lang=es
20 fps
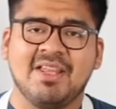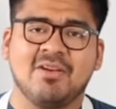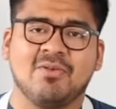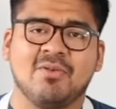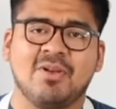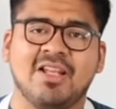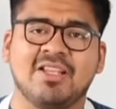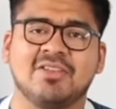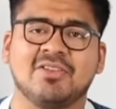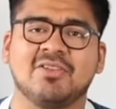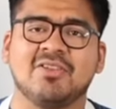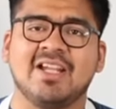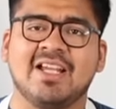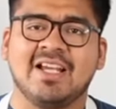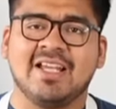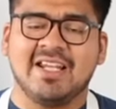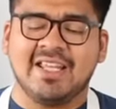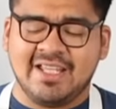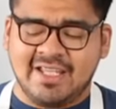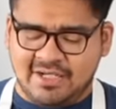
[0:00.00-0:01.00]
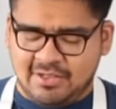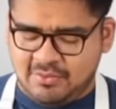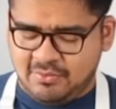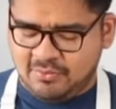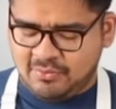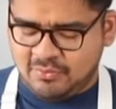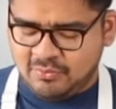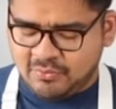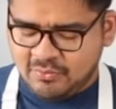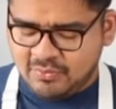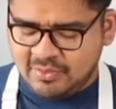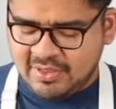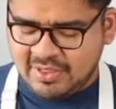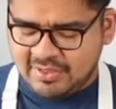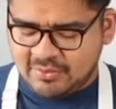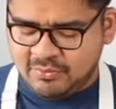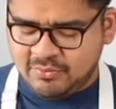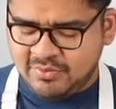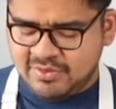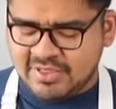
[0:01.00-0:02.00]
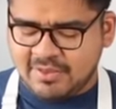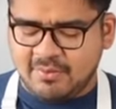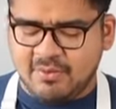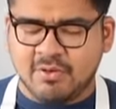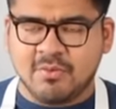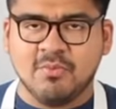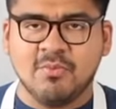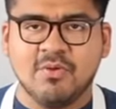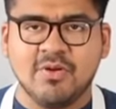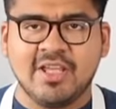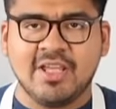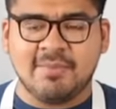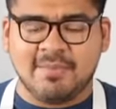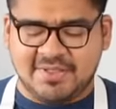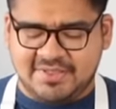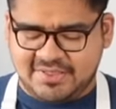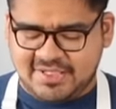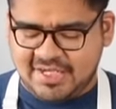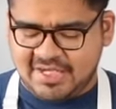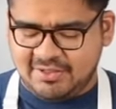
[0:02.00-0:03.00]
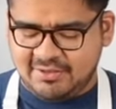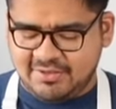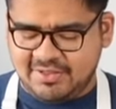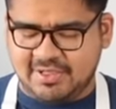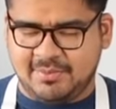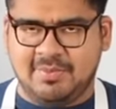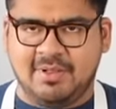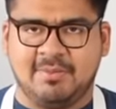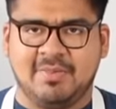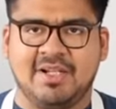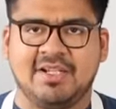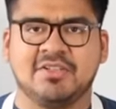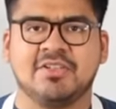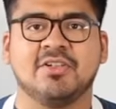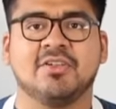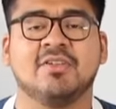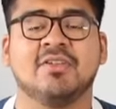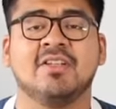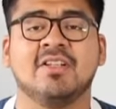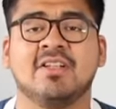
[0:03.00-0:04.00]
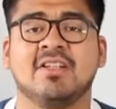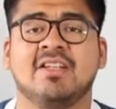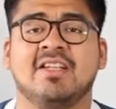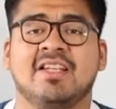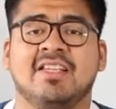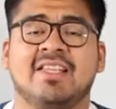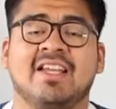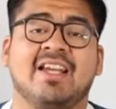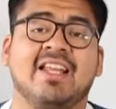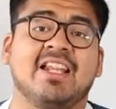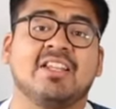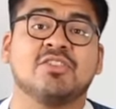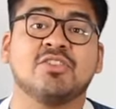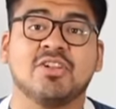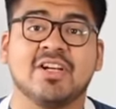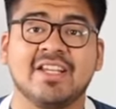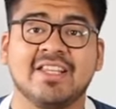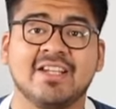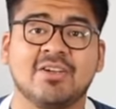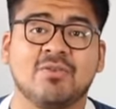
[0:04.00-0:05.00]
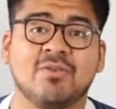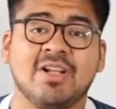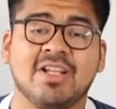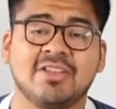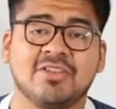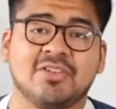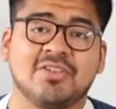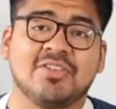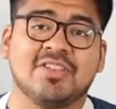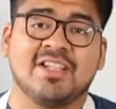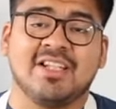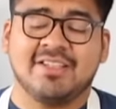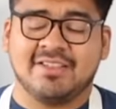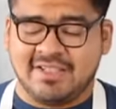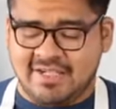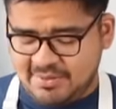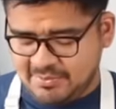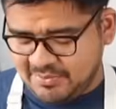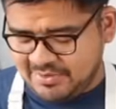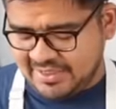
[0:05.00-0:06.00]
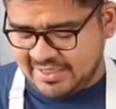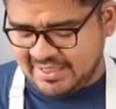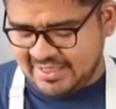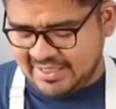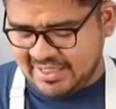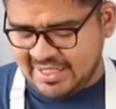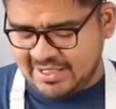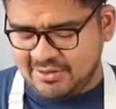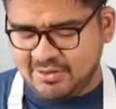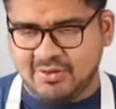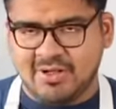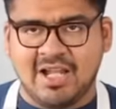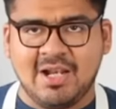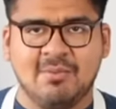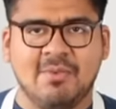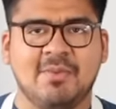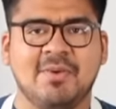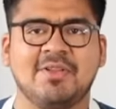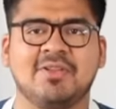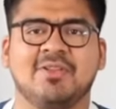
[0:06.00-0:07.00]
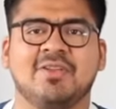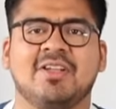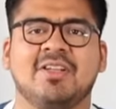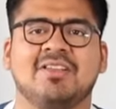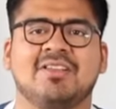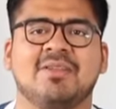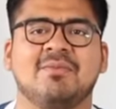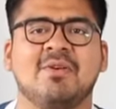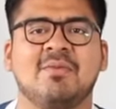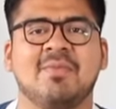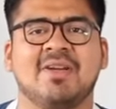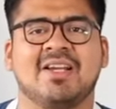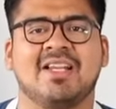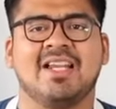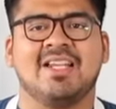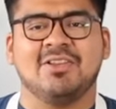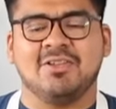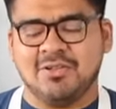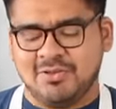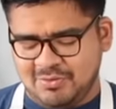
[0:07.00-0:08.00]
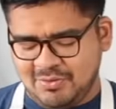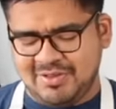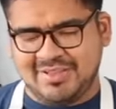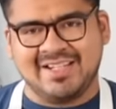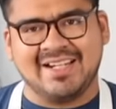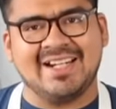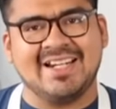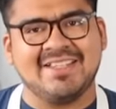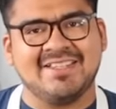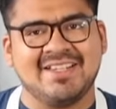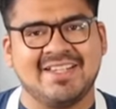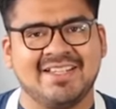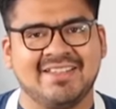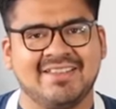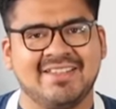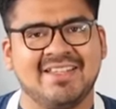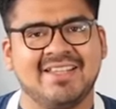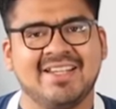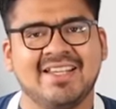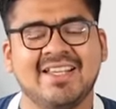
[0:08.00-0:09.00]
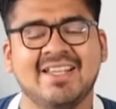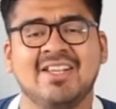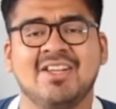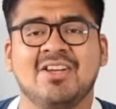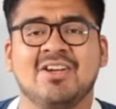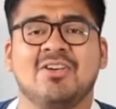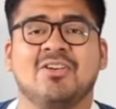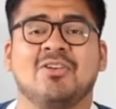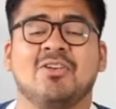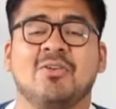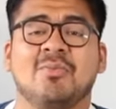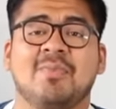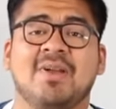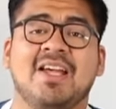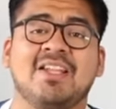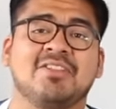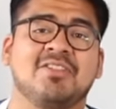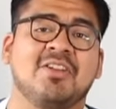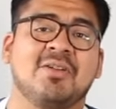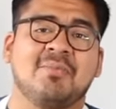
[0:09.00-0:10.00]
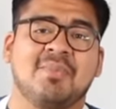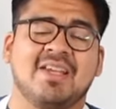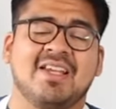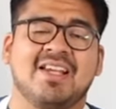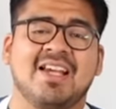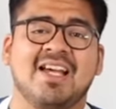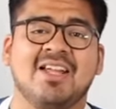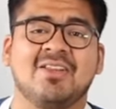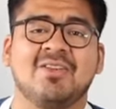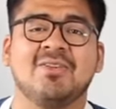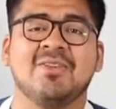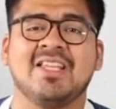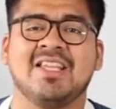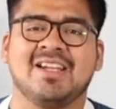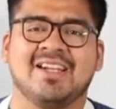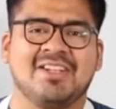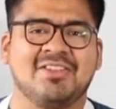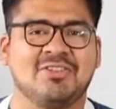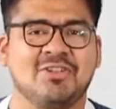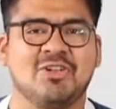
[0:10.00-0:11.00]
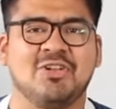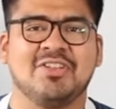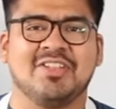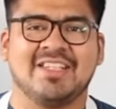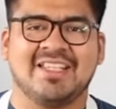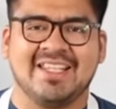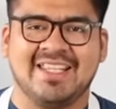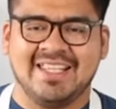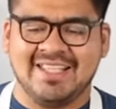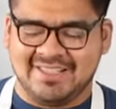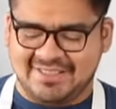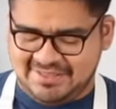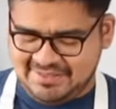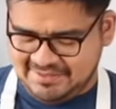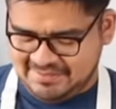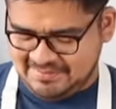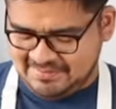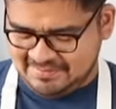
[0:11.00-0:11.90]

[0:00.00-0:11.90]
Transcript: de culantro le agreguen un sabor muy especial a nuestra preparación, ya que las hojas de culantro se las estaremos agregando al momento que estemos mezclando nuestra leche de tigre con los pedazos de pescado y el resto de los ingredientes.